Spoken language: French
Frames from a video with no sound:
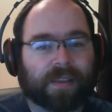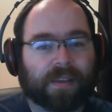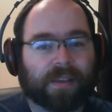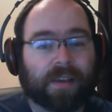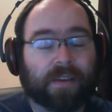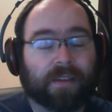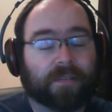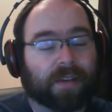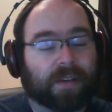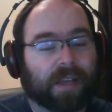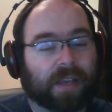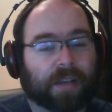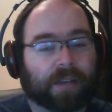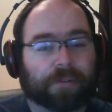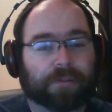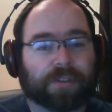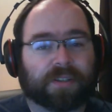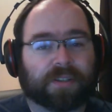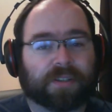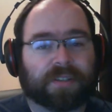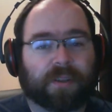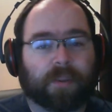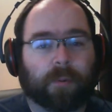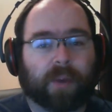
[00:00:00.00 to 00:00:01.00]
Fait que avec tout
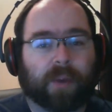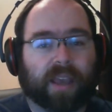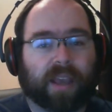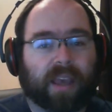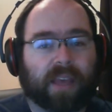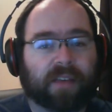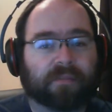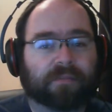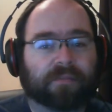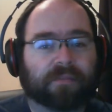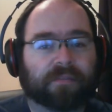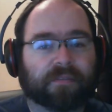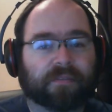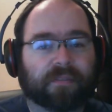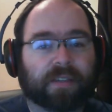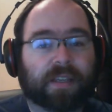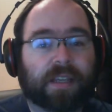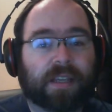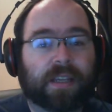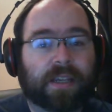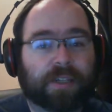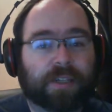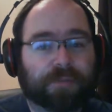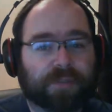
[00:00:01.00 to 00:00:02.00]
ça, c'était Wayraf
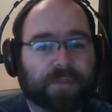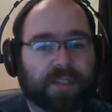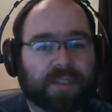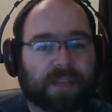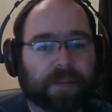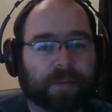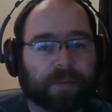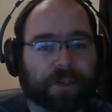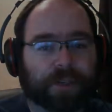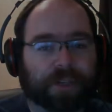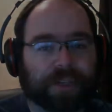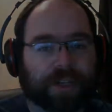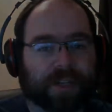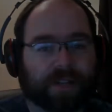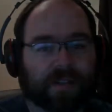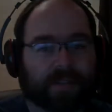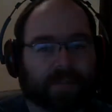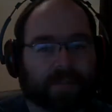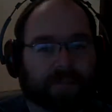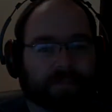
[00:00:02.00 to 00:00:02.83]
et je vous dis à la prochaine.